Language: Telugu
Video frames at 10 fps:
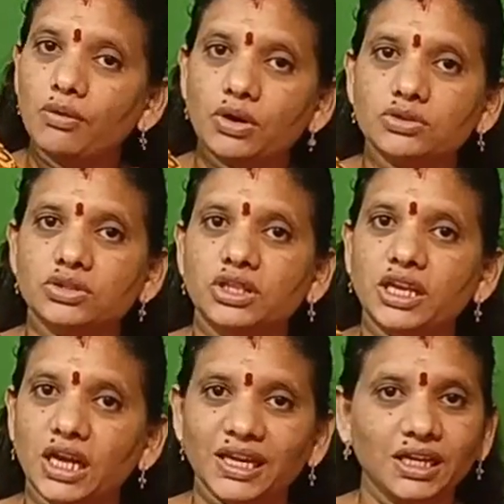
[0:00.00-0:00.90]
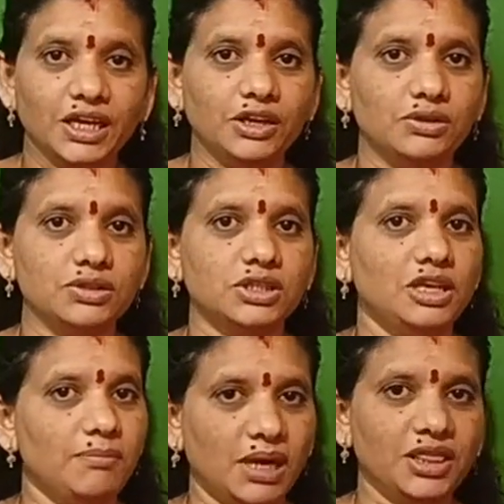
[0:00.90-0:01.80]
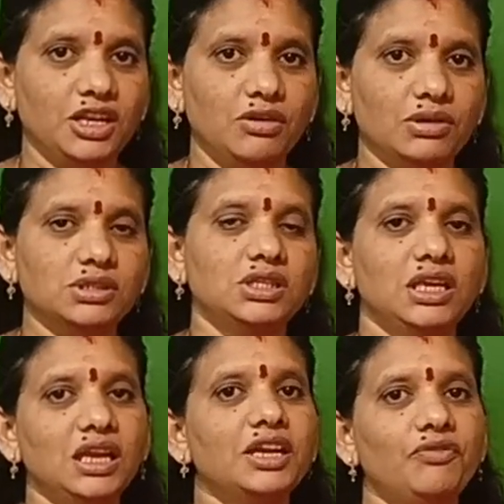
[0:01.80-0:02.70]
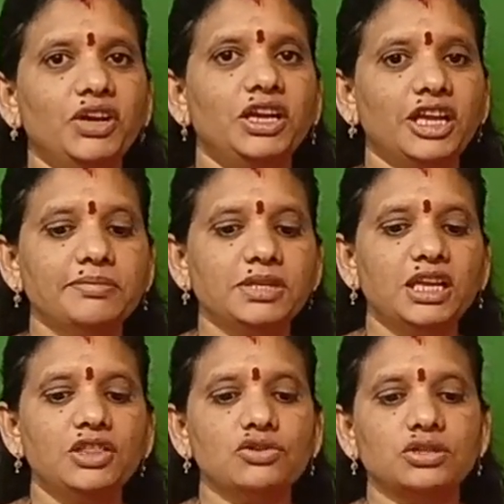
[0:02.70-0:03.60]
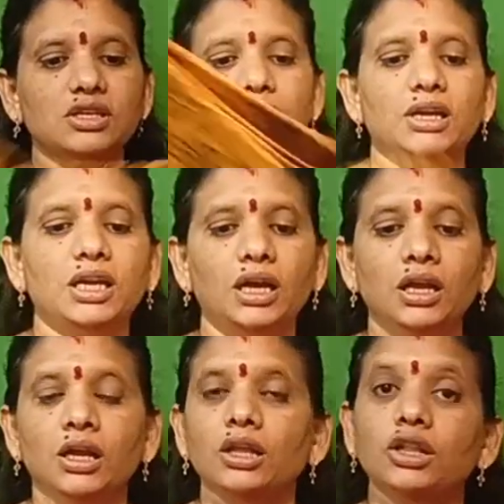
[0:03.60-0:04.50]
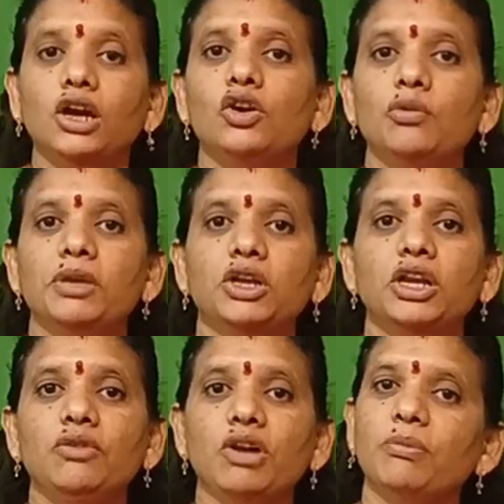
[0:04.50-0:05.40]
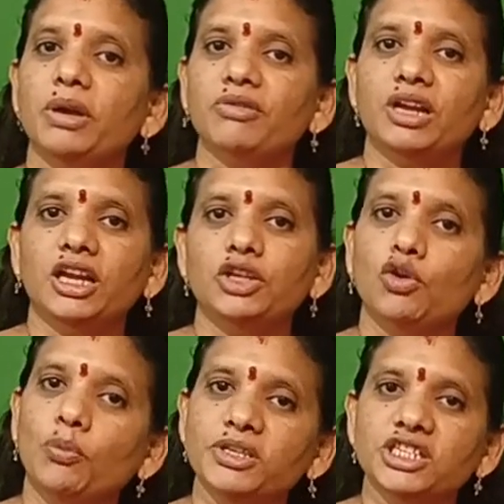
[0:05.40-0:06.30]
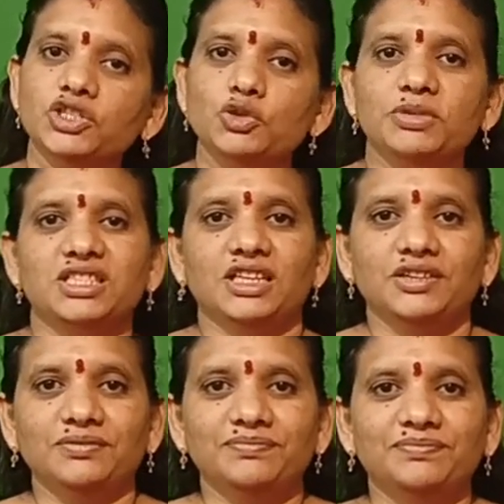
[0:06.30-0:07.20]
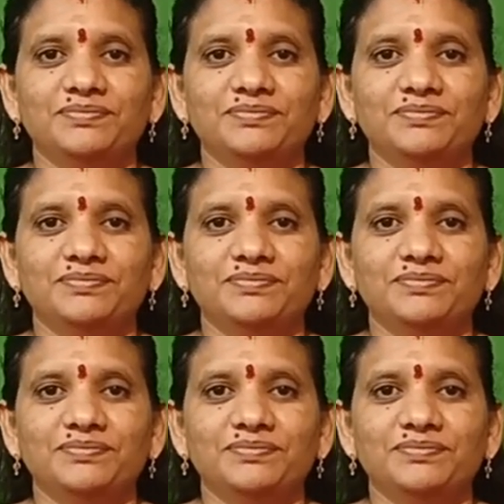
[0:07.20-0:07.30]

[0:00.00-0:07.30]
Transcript: ఆల్ ఓవర్ వస్తుంది కలంకారీ వస్తుంది బాందిని వస్తుంది ఇలా డిఫరెంట్ టైప్స్ అనేది వస్తుంది అనమాట దాంట్లో మీకు నేను వన్ బై వన్ అనేది ఓపెన్ చేసి చూపిస్తాను